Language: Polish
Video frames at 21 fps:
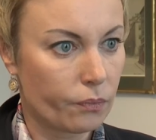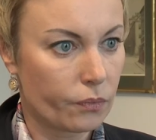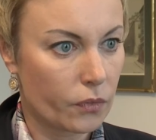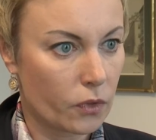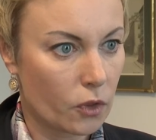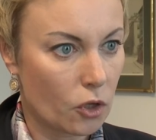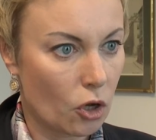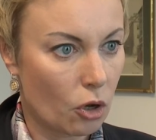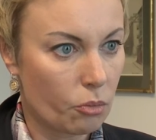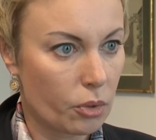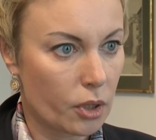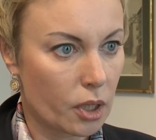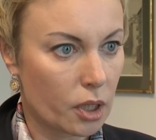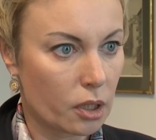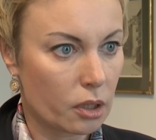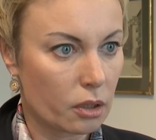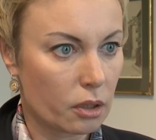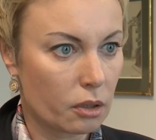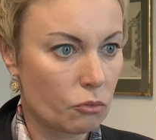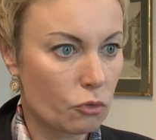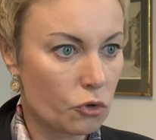
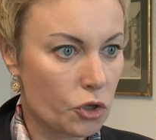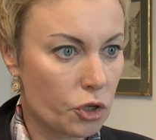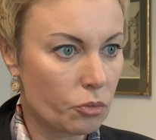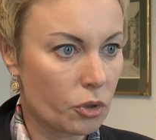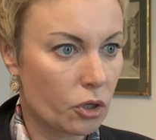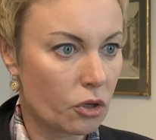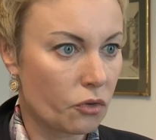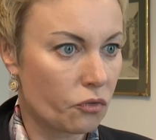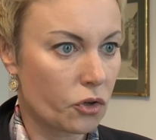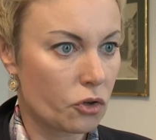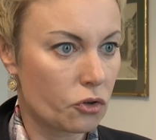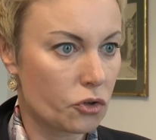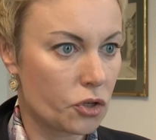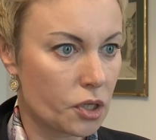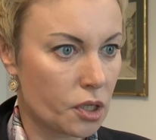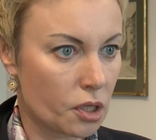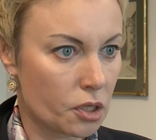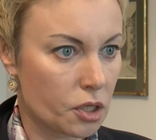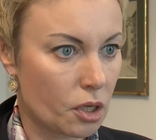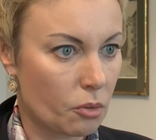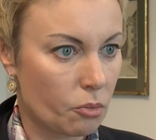dobry i musimy go
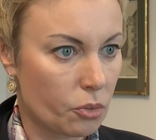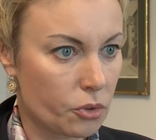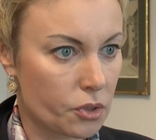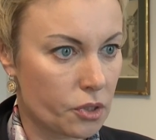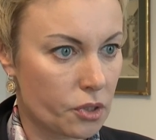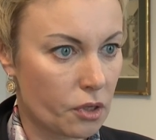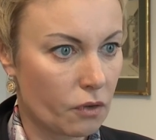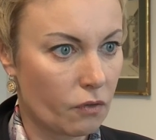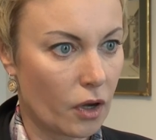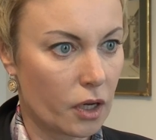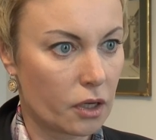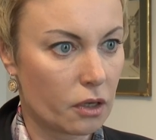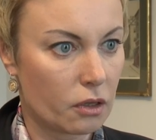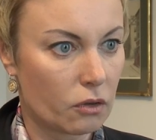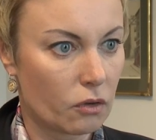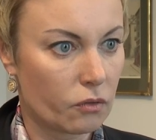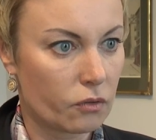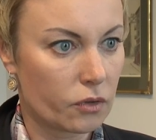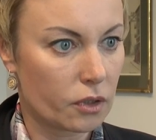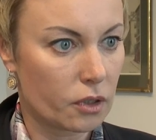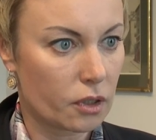wykorzystać na pozyskiwanie
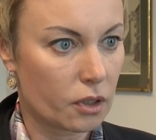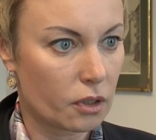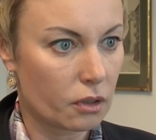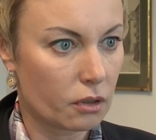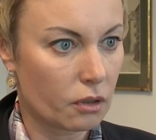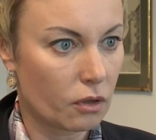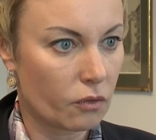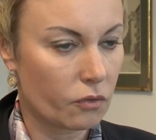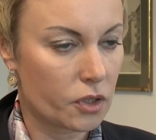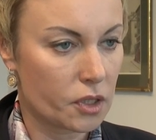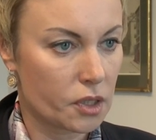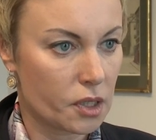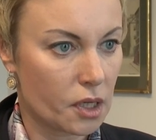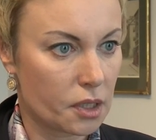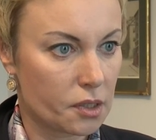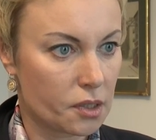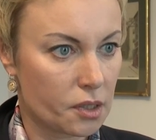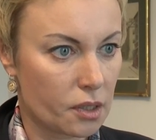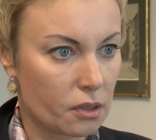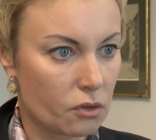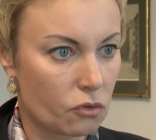nowych, nowych
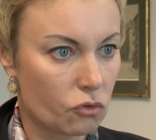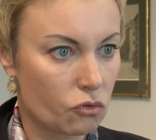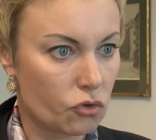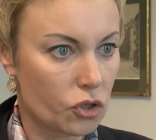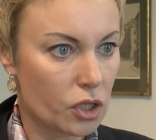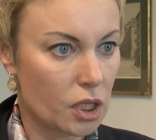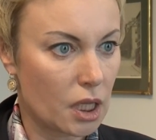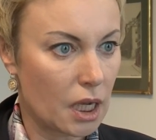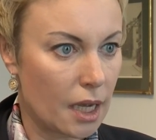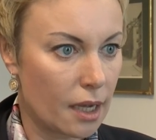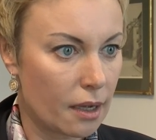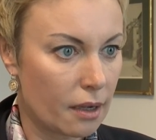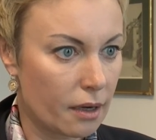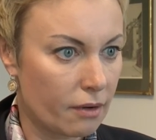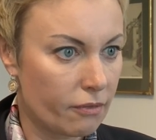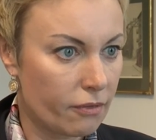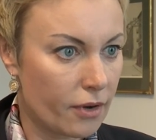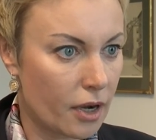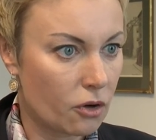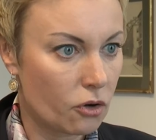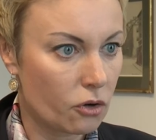zleceń już dla
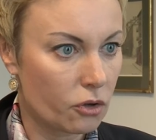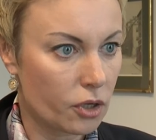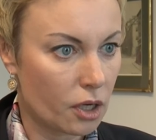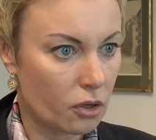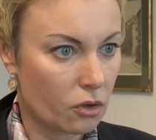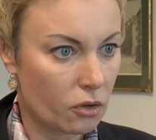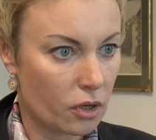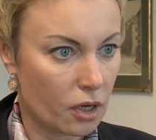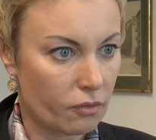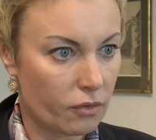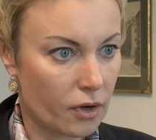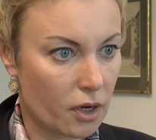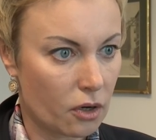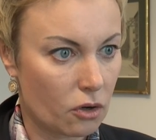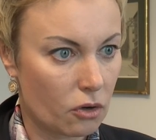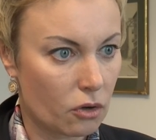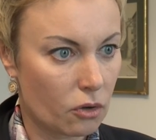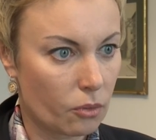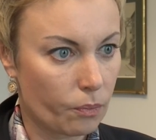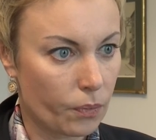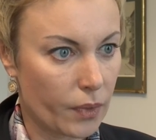Rafako jako
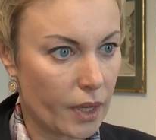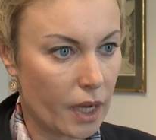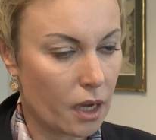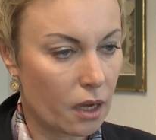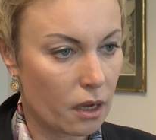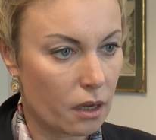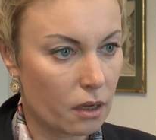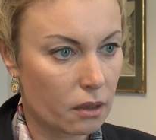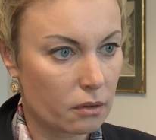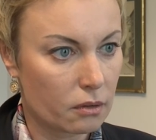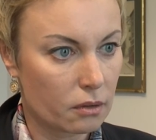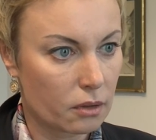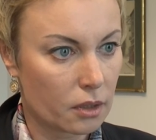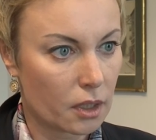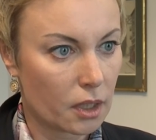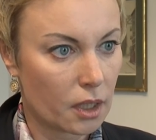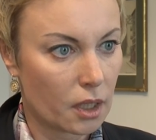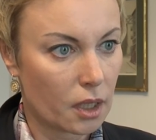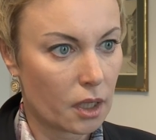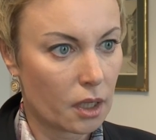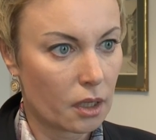Rafako,
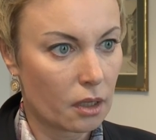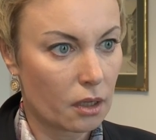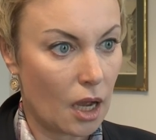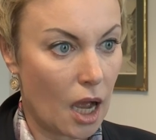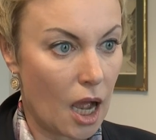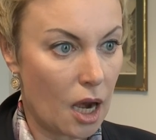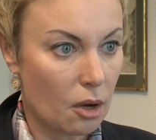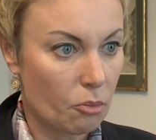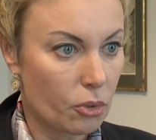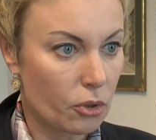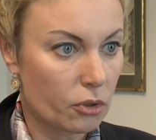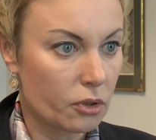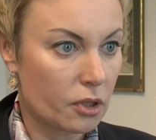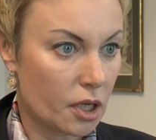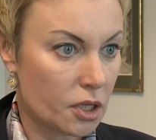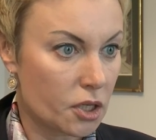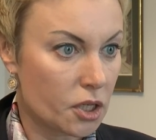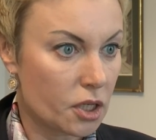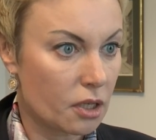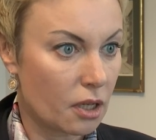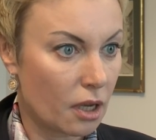albo
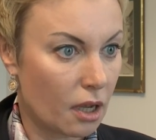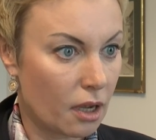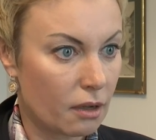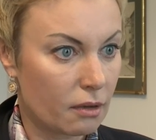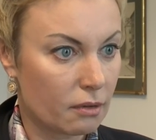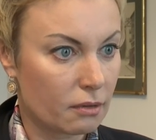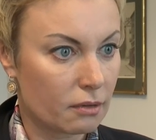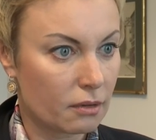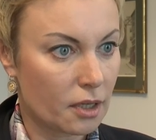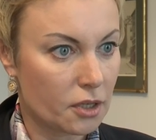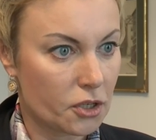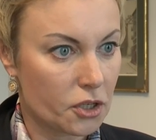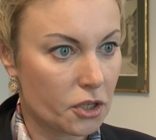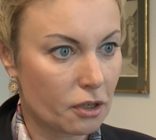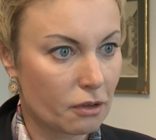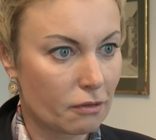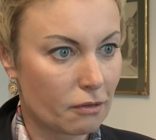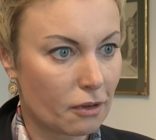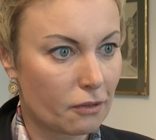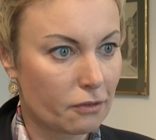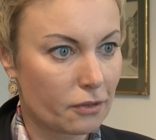też dla
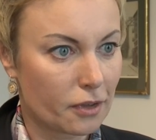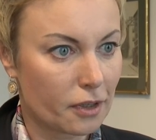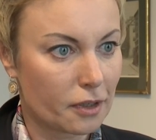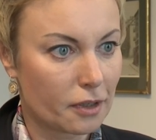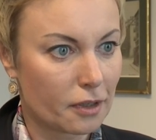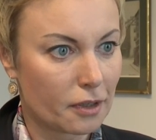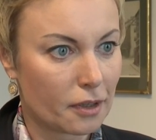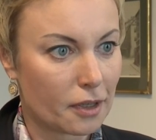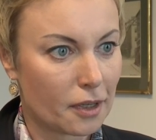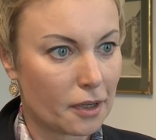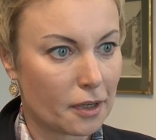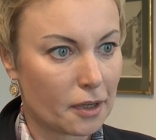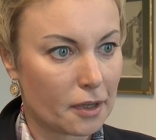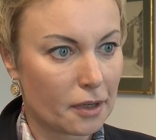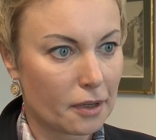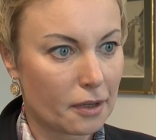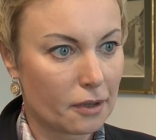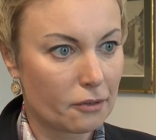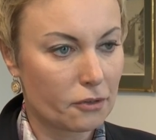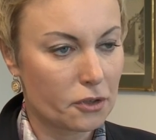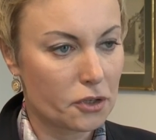naszej nowej
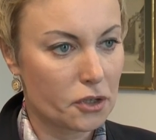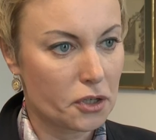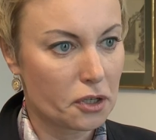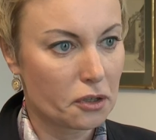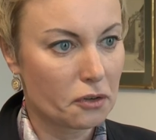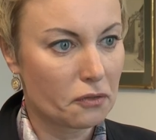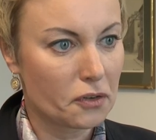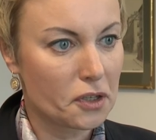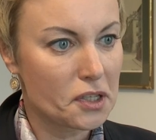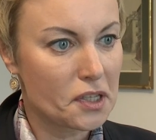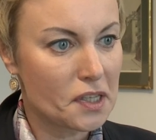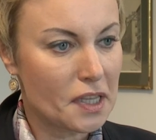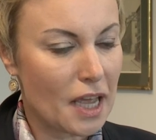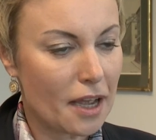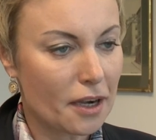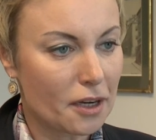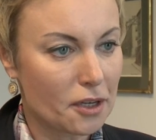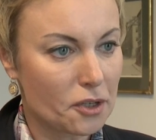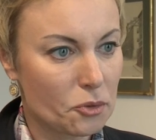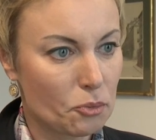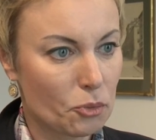właśnie nowej
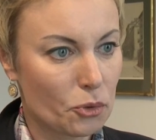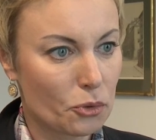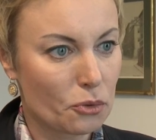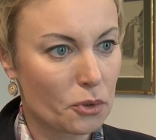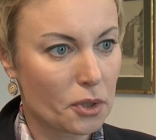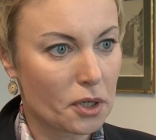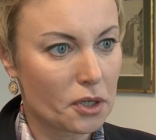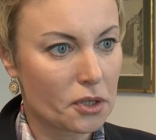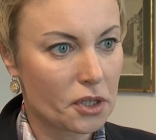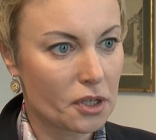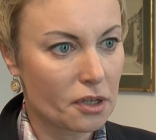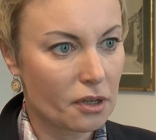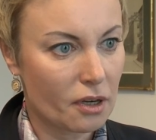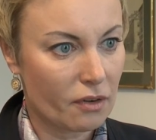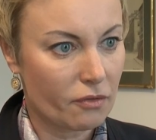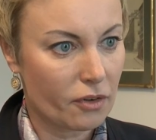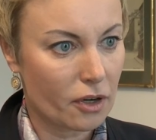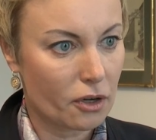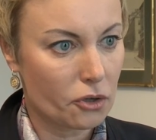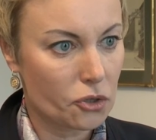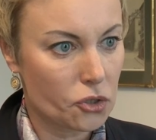starej spółki, czyli
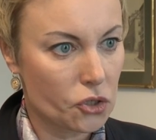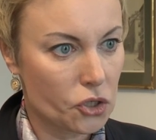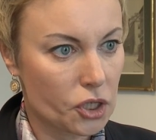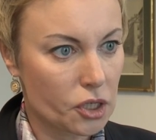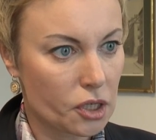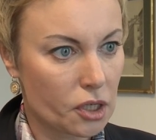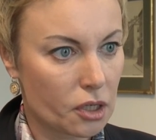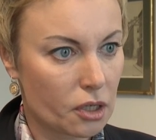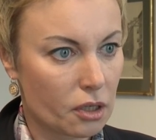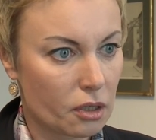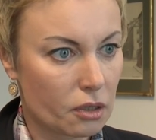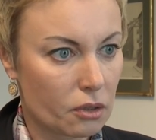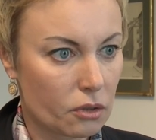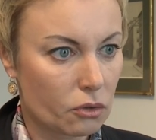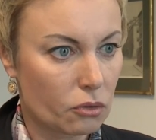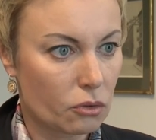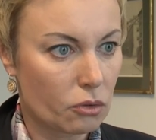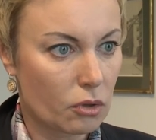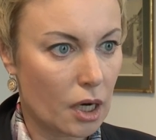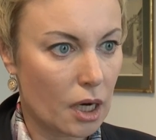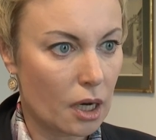RafaCo Engineering,
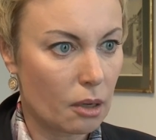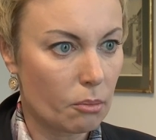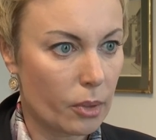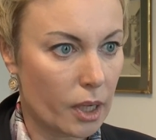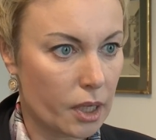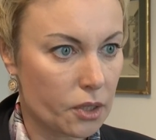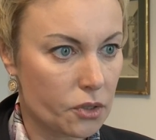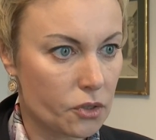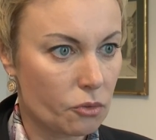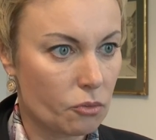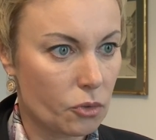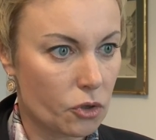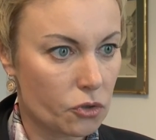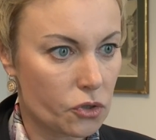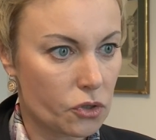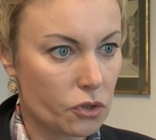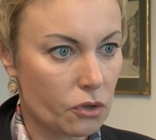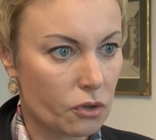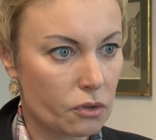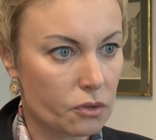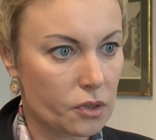która bardzo
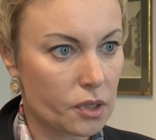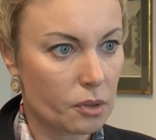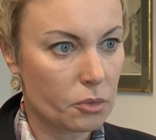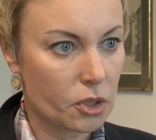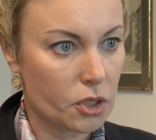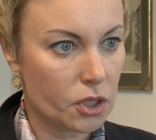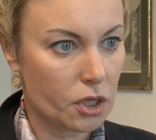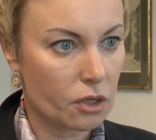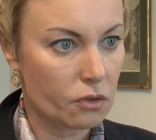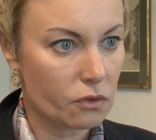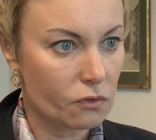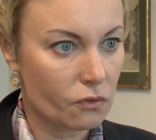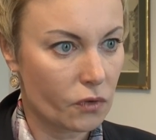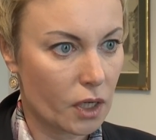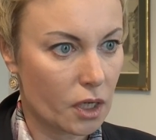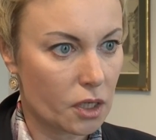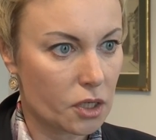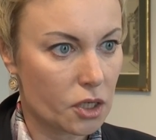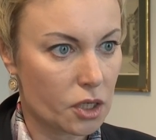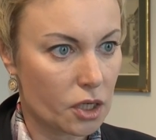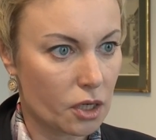mocno zamierza
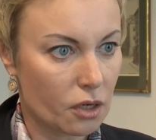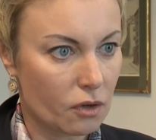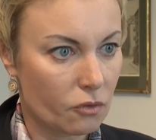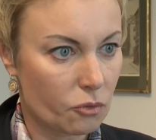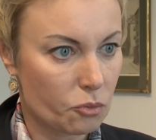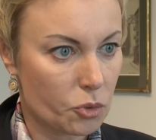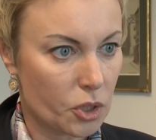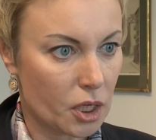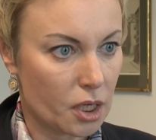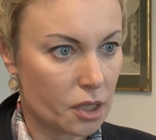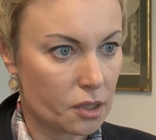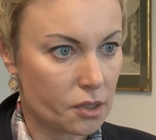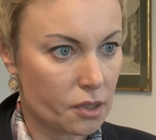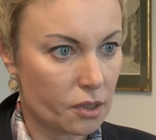rozwijać się w obszarach